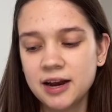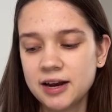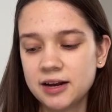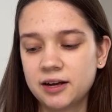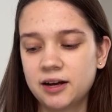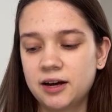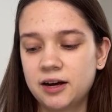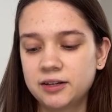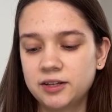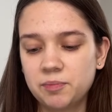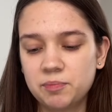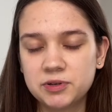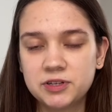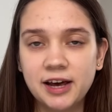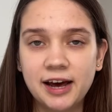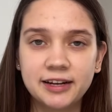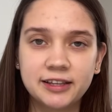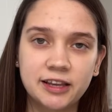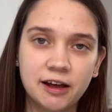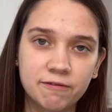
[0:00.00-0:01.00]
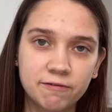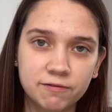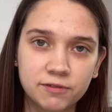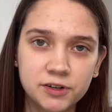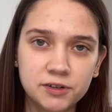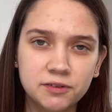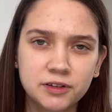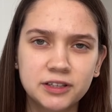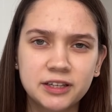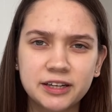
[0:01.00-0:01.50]
а, дописать там
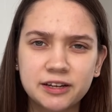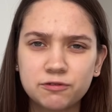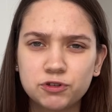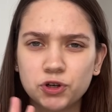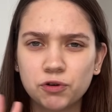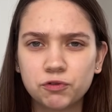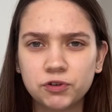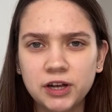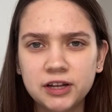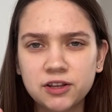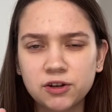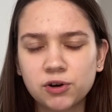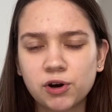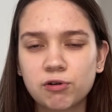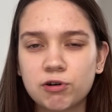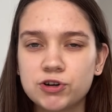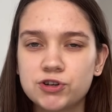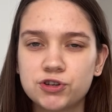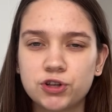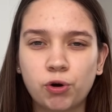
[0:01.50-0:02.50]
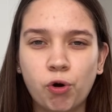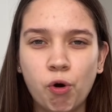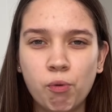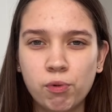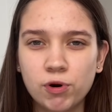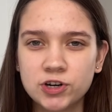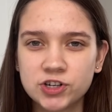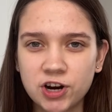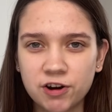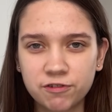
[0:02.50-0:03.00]
выводы и все вот это, ну, короче, такое
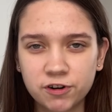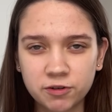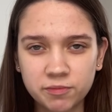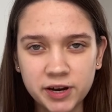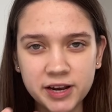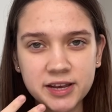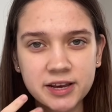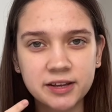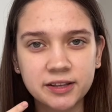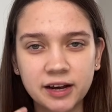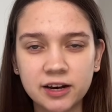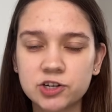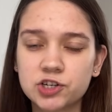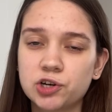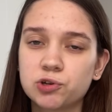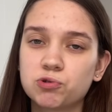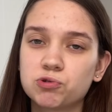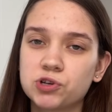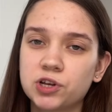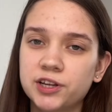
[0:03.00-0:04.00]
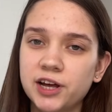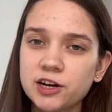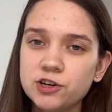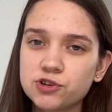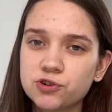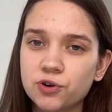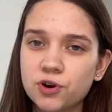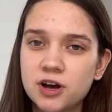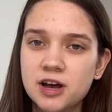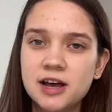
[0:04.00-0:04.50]
большое оформление, и также одну
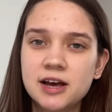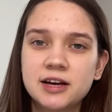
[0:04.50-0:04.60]
задачу,